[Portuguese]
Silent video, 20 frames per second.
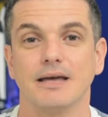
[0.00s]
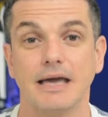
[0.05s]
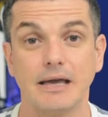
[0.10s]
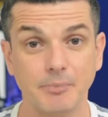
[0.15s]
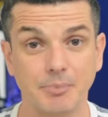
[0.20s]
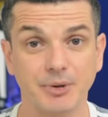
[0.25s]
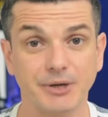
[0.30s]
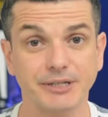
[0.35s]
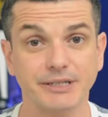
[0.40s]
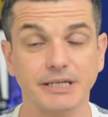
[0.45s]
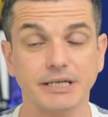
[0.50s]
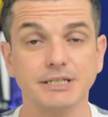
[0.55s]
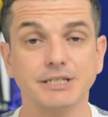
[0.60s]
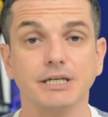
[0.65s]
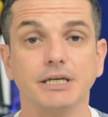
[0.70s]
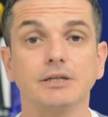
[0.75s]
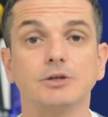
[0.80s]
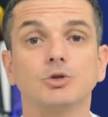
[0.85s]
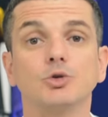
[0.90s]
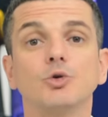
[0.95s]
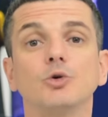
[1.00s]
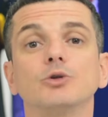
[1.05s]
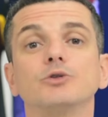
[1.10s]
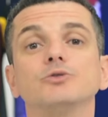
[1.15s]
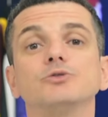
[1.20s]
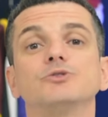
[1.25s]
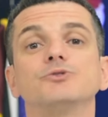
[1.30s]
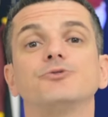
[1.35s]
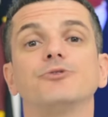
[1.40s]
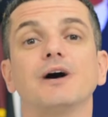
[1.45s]
É importante que
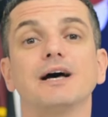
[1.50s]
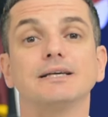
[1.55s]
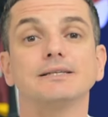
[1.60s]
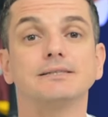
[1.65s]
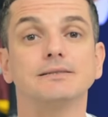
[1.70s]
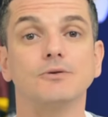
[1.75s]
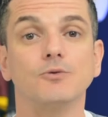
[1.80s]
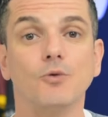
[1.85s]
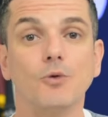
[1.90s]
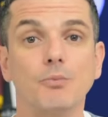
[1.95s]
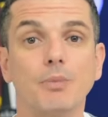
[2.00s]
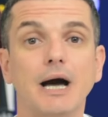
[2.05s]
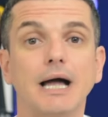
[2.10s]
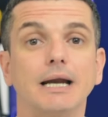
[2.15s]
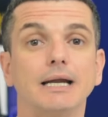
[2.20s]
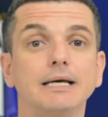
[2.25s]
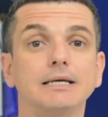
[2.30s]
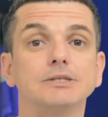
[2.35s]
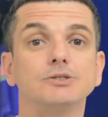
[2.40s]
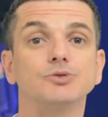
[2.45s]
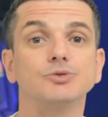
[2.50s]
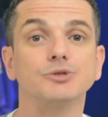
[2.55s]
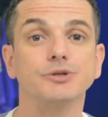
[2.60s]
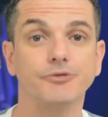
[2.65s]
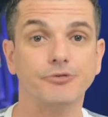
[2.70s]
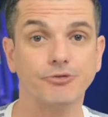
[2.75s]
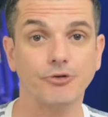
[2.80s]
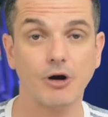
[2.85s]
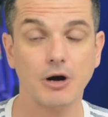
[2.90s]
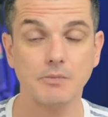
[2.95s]
todos façam o balanço
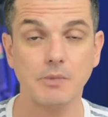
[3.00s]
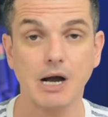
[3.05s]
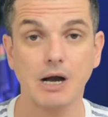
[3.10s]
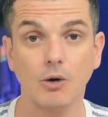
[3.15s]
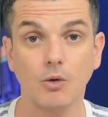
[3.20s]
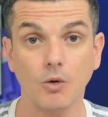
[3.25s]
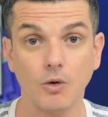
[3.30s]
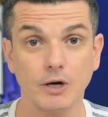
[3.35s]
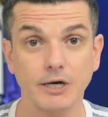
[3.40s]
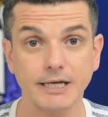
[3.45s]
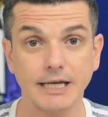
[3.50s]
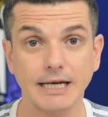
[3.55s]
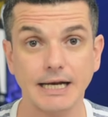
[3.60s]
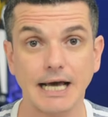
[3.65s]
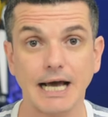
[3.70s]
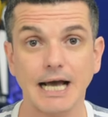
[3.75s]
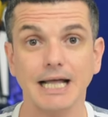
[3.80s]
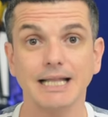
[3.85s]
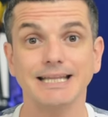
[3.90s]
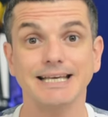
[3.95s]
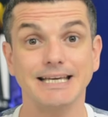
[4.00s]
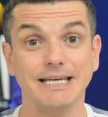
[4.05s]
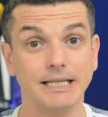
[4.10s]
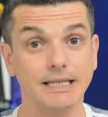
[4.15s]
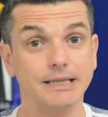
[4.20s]
de forma coordenada e